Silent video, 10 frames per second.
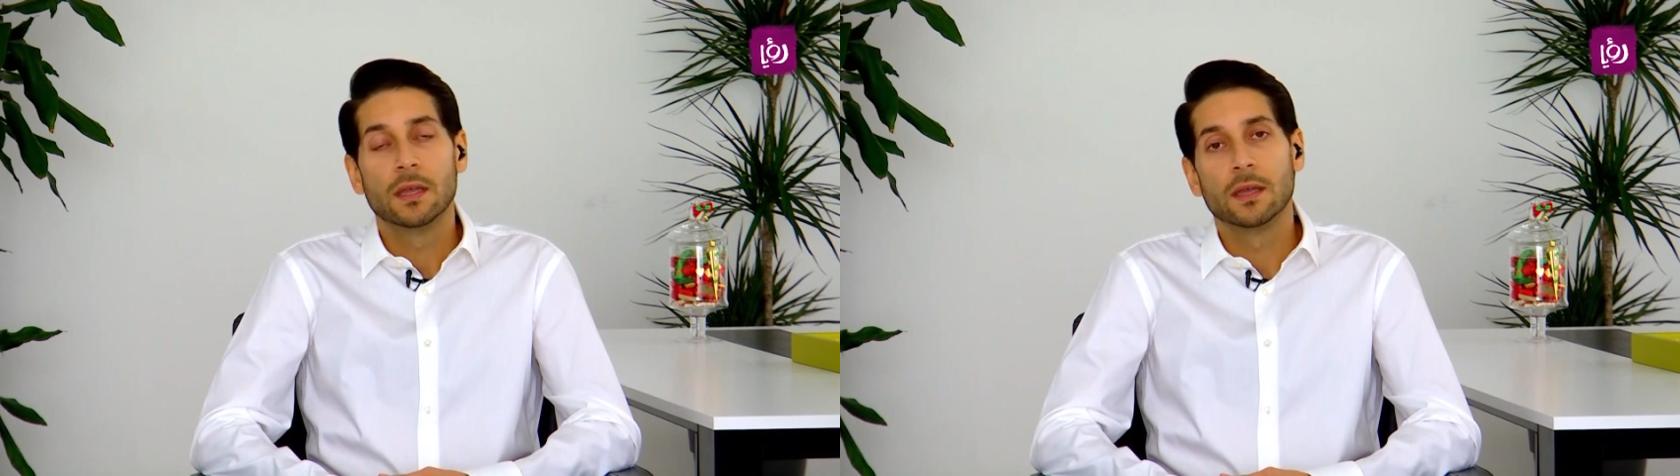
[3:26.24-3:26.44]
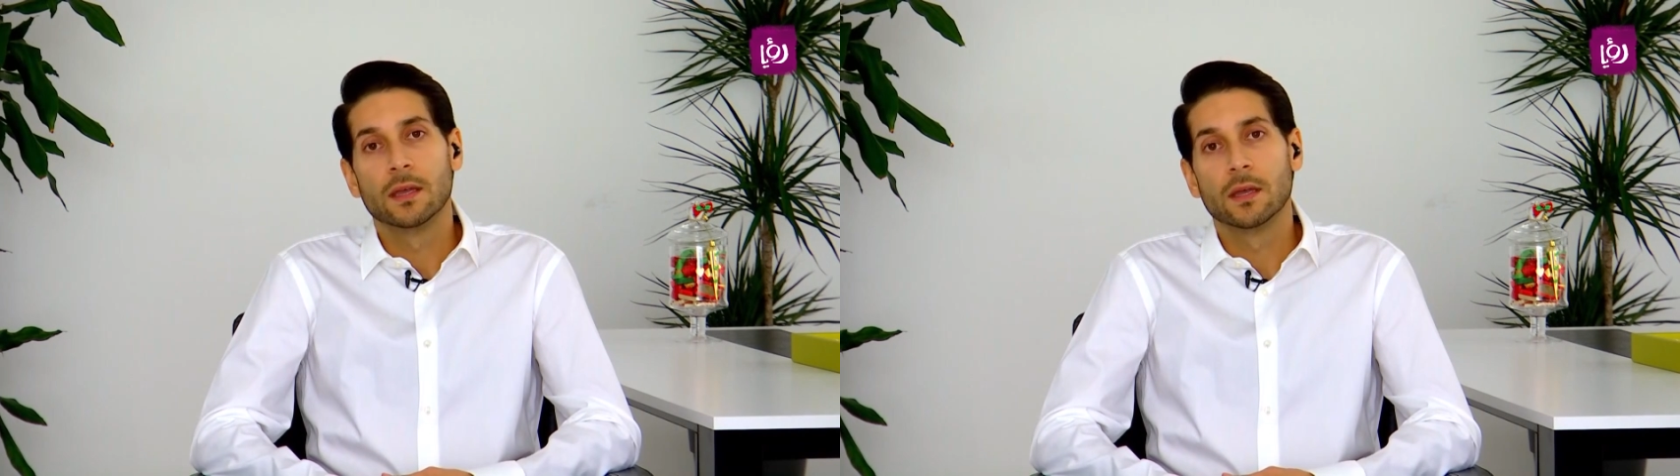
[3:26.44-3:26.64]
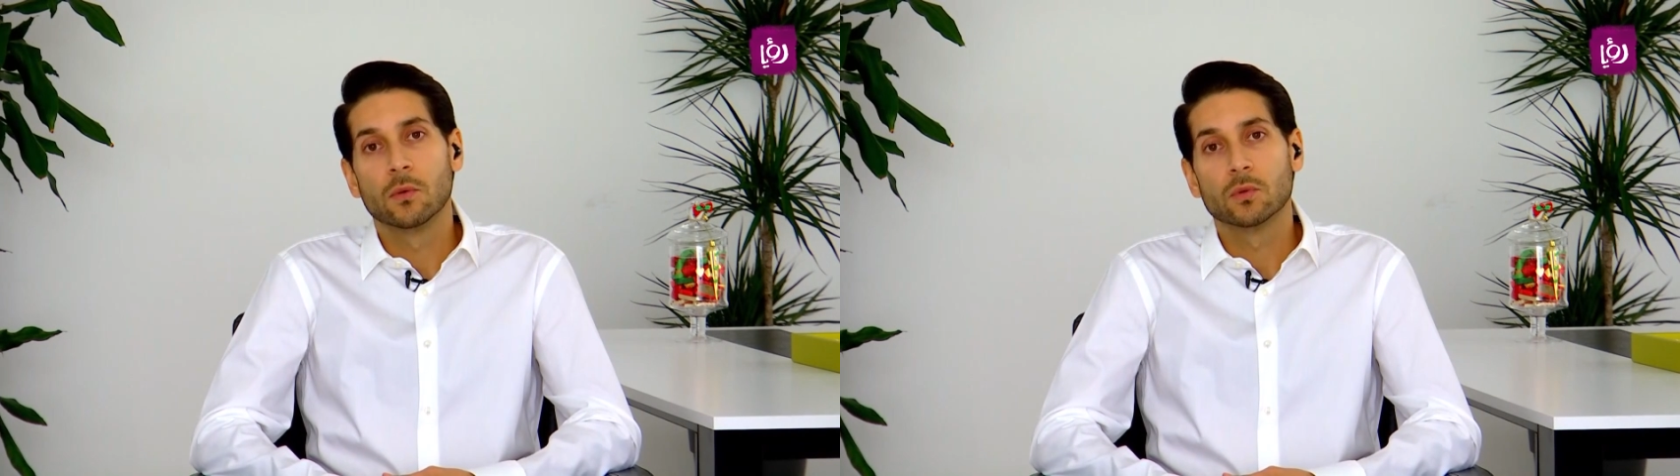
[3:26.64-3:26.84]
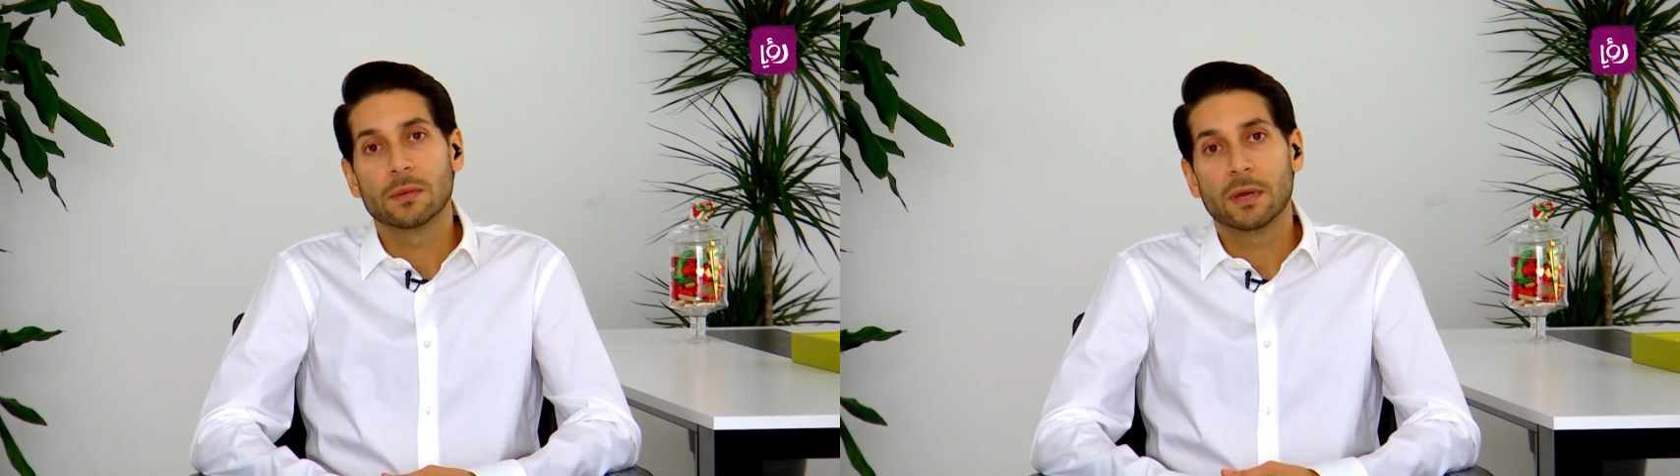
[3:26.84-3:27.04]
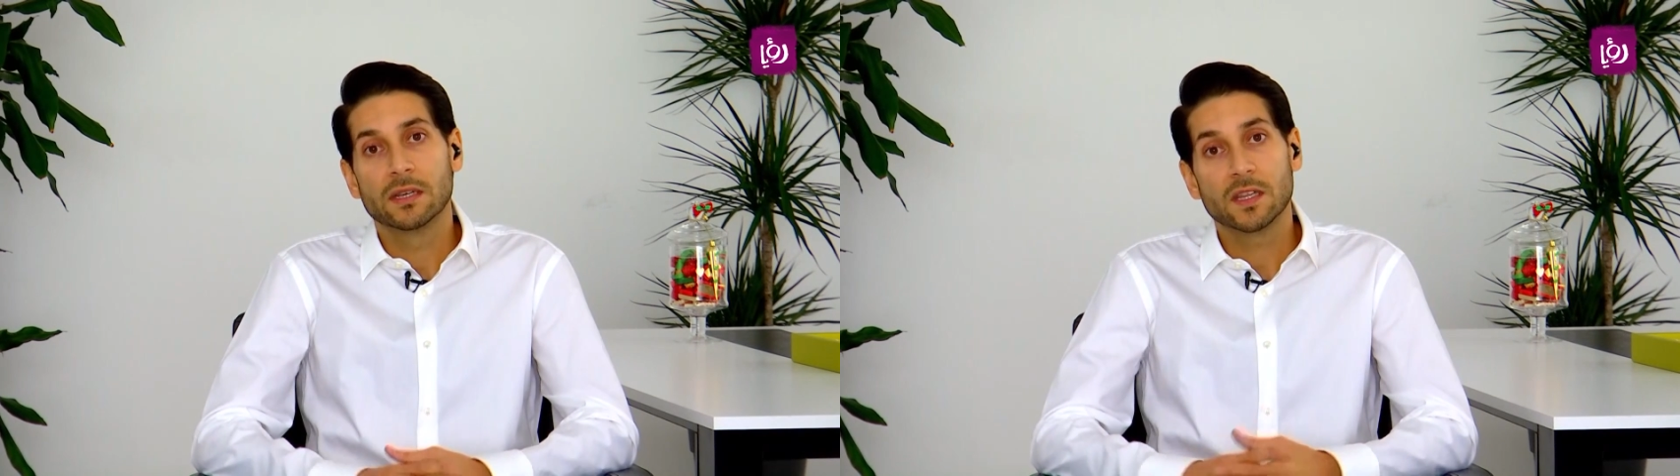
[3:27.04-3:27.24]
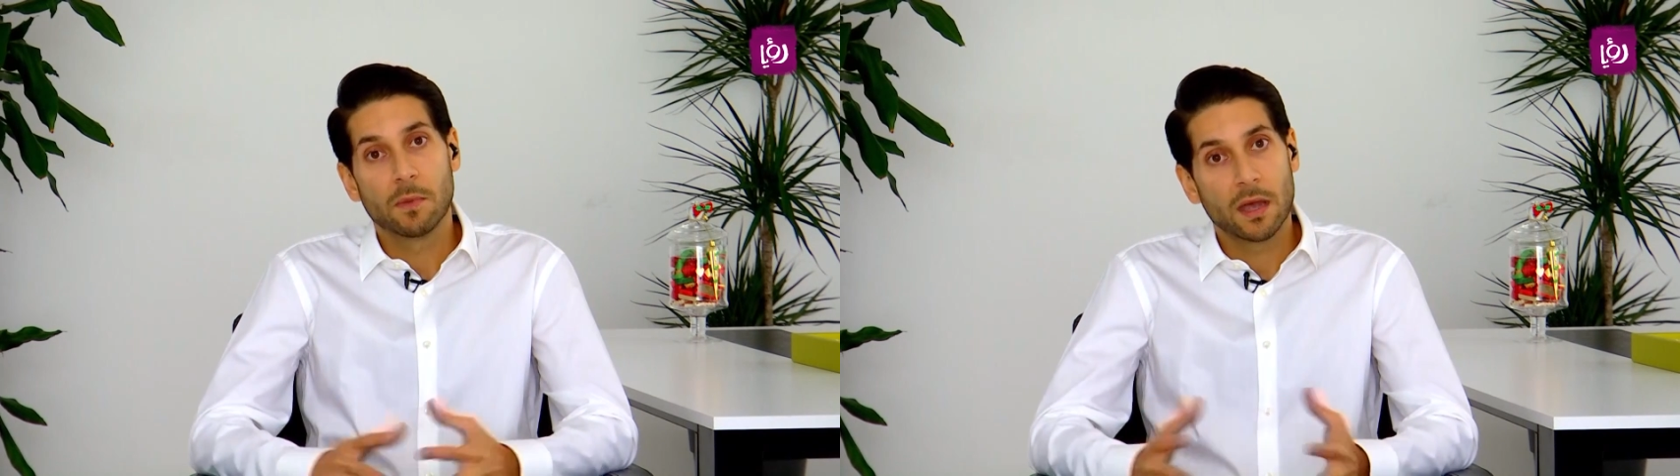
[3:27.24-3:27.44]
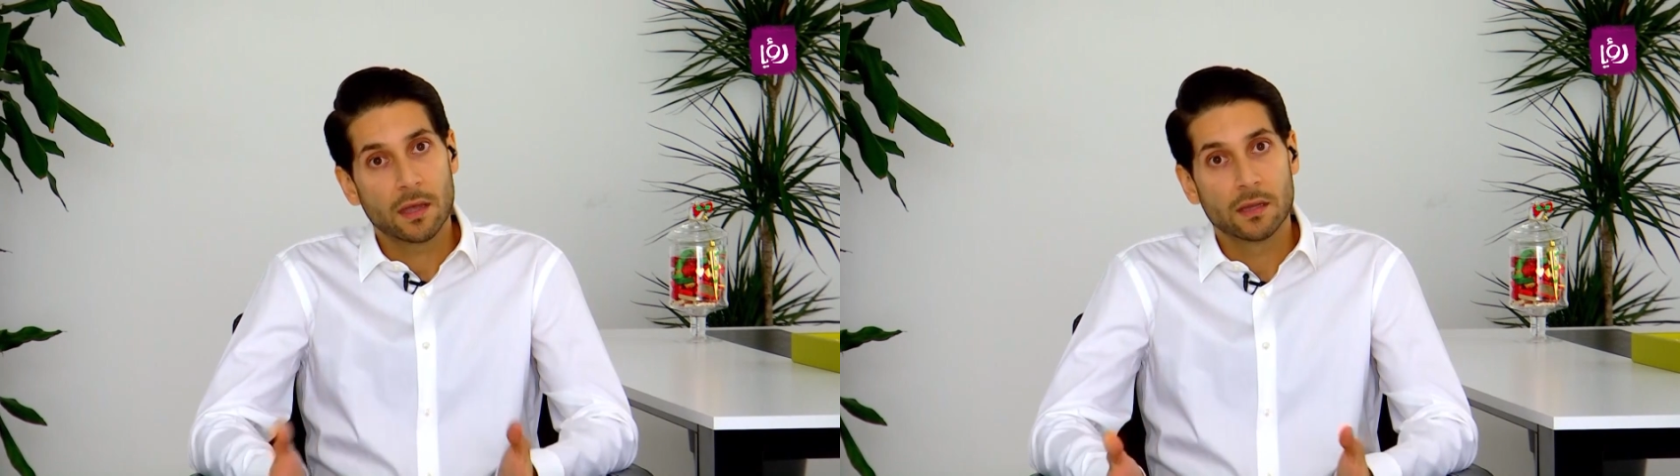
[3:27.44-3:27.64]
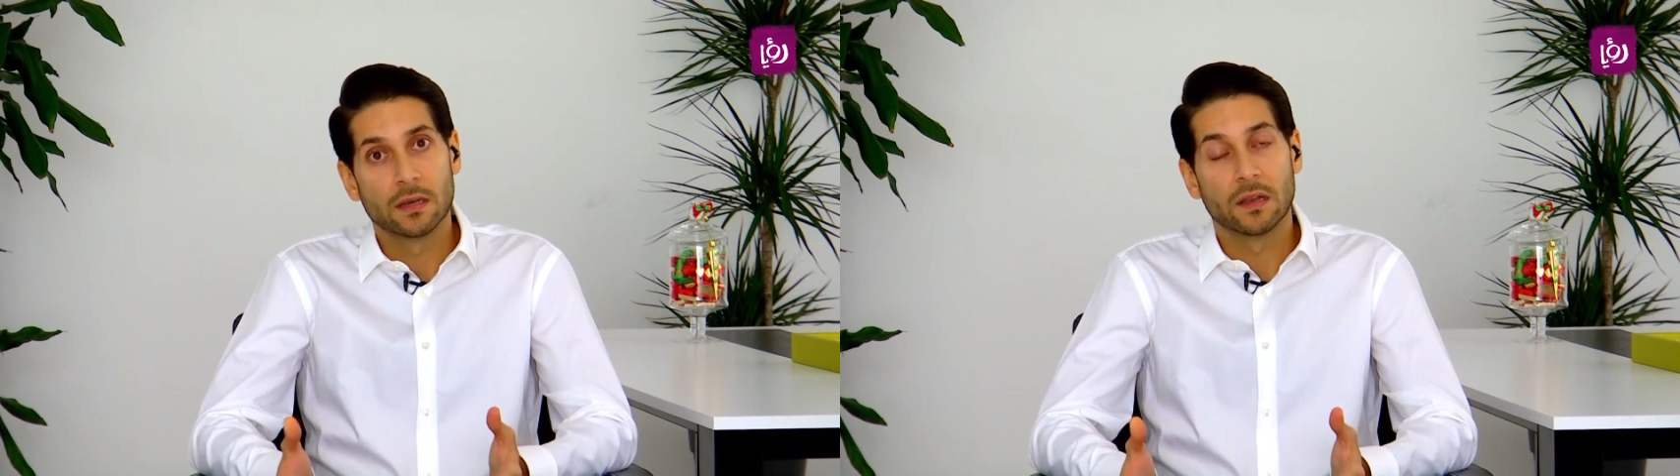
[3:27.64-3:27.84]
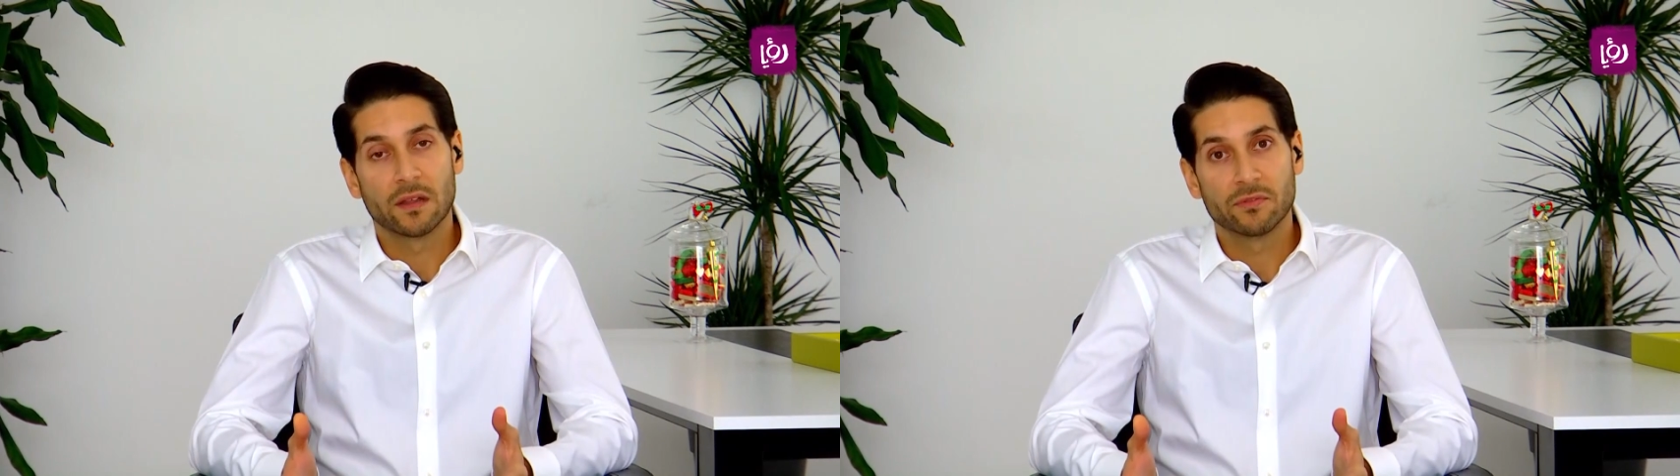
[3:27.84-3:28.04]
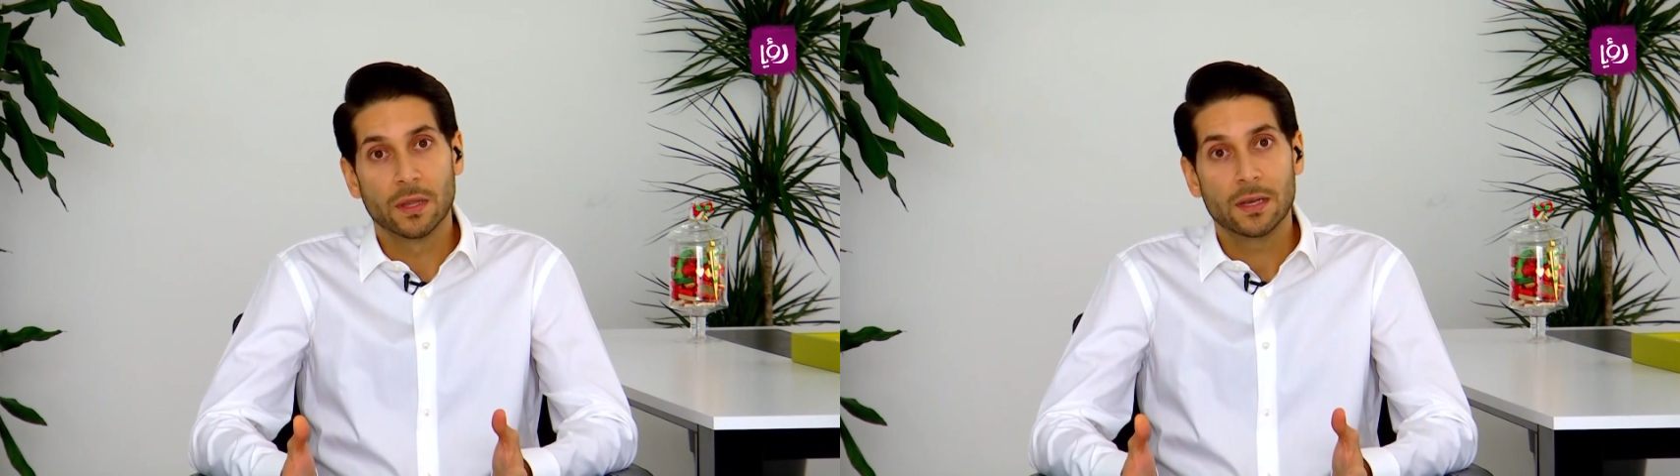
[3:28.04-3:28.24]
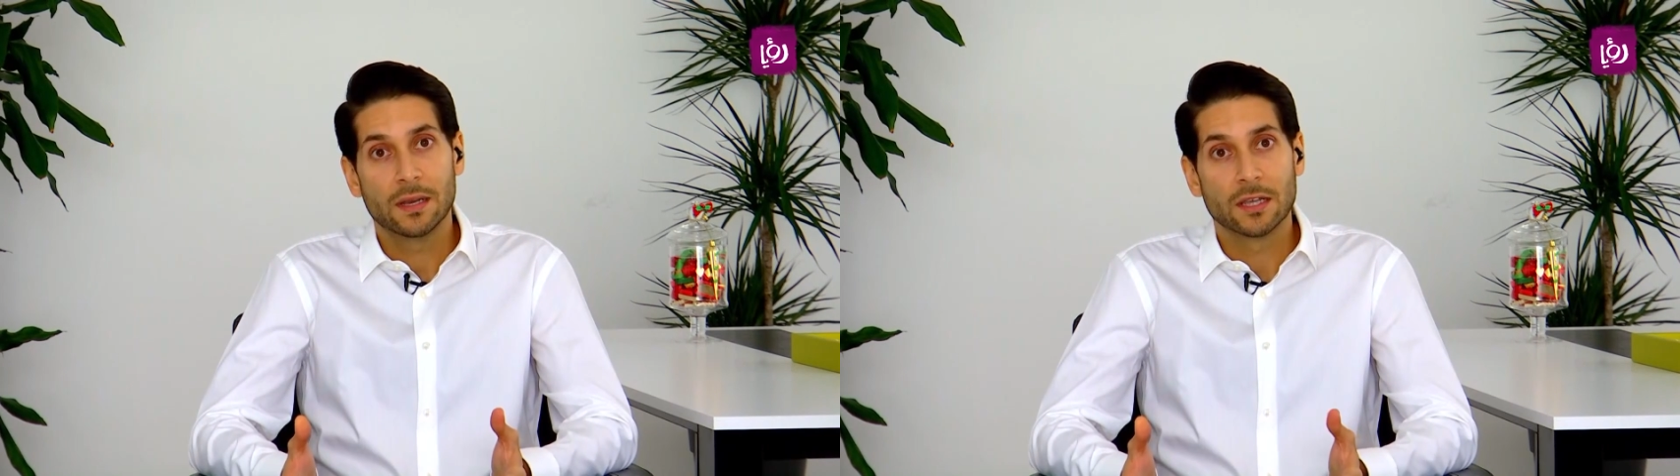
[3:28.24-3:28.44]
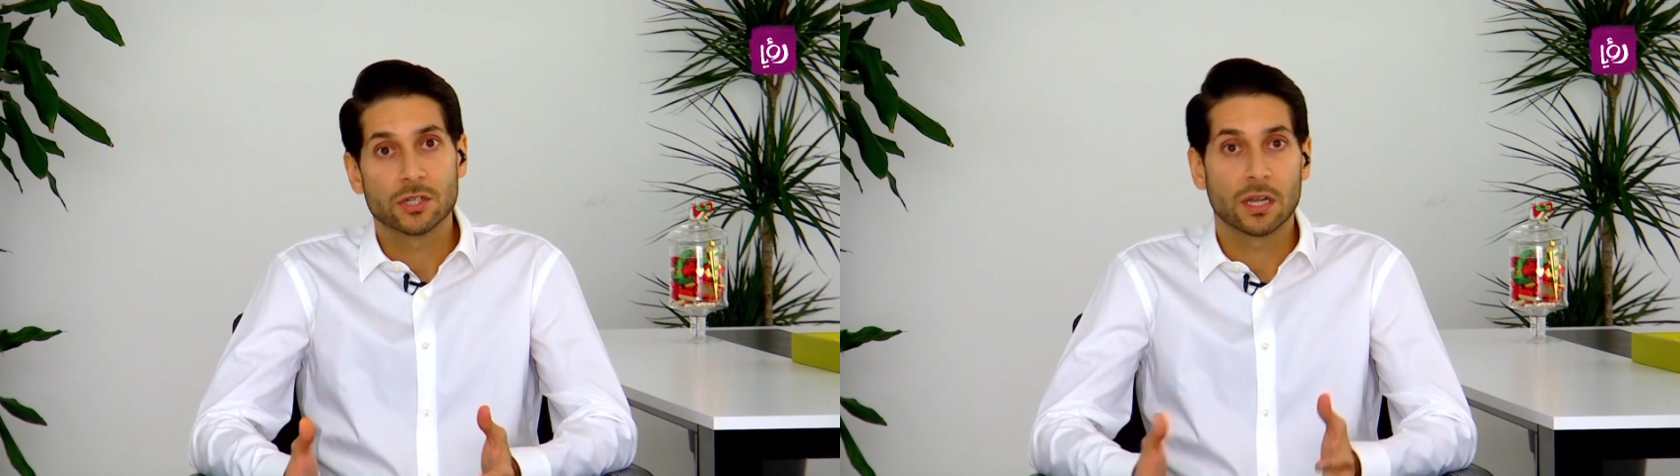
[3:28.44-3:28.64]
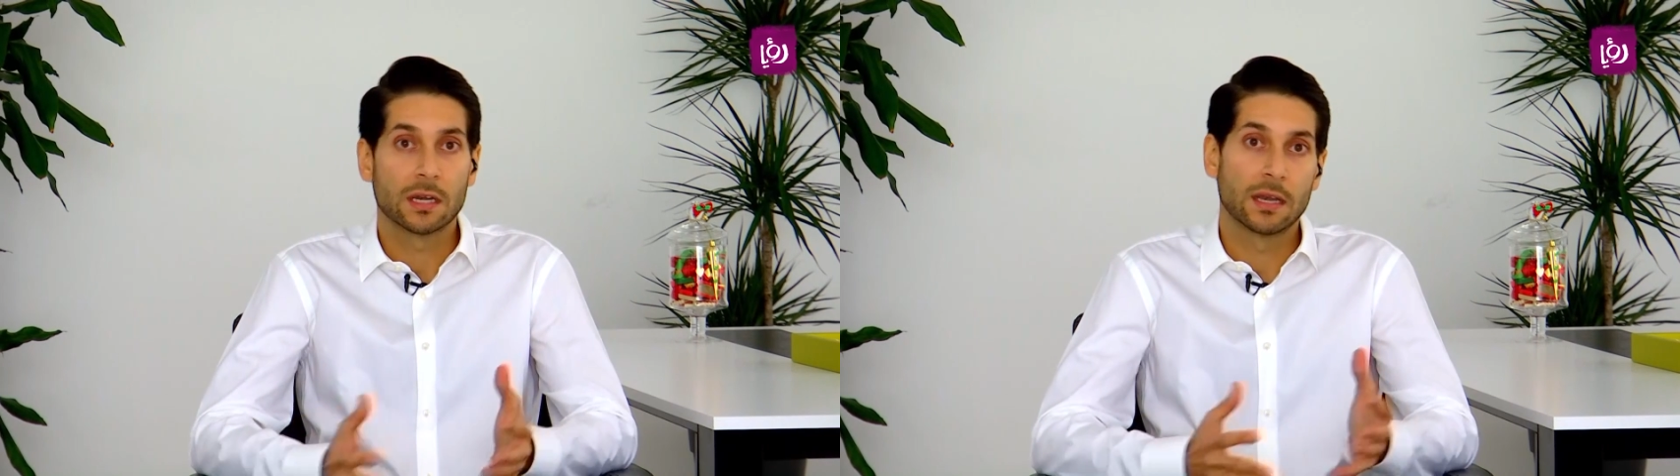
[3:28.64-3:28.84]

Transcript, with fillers: آه، وطبعا نطمح للافضل لا شك